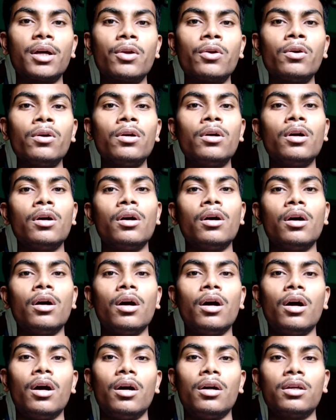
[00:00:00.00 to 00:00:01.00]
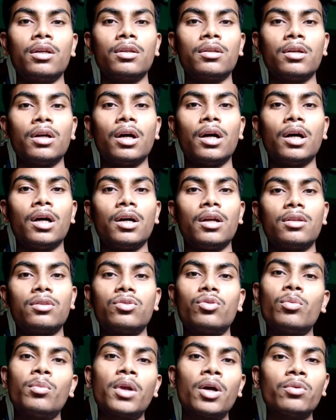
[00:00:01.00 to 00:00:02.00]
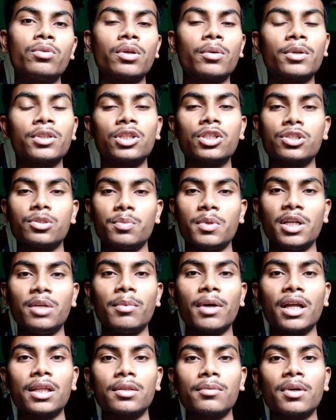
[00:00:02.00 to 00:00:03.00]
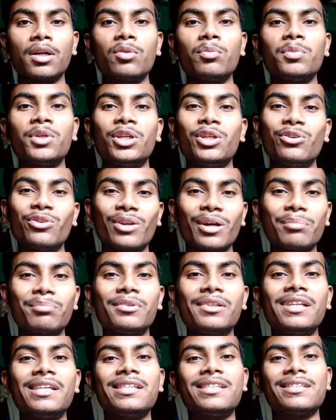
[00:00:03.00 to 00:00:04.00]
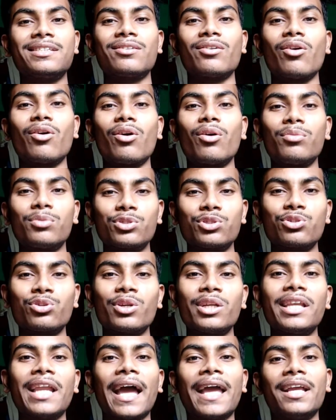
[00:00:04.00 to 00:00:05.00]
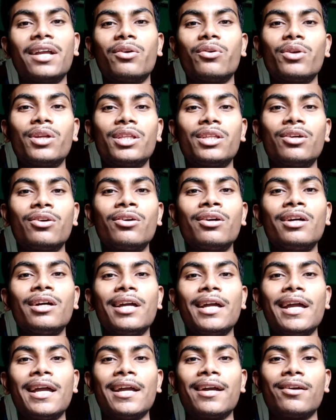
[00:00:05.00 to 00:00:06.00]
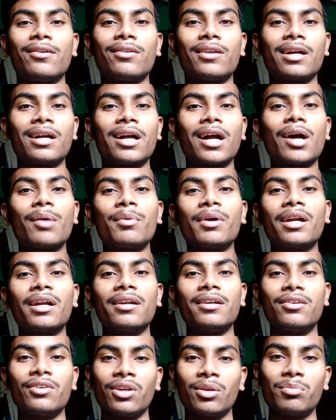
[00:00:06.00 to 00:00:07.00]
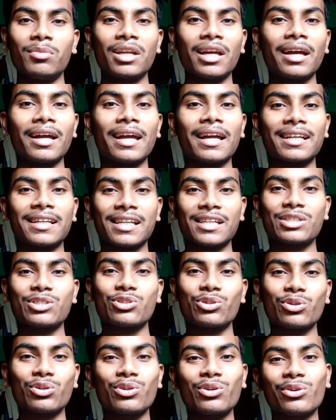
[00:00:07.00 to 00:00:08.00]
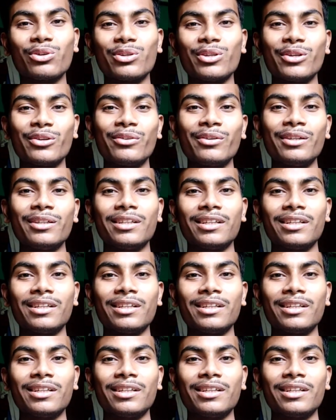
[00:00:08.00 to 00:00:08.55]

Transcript: পারো আর তোমরাও তোমাদের স্পিড বাড়াতে পারো ভিডিওটা প্লিজ অবশ্যই লাইক করে দিও কেননা আমার ড্রিমটা একটা ছোট্ট হলেও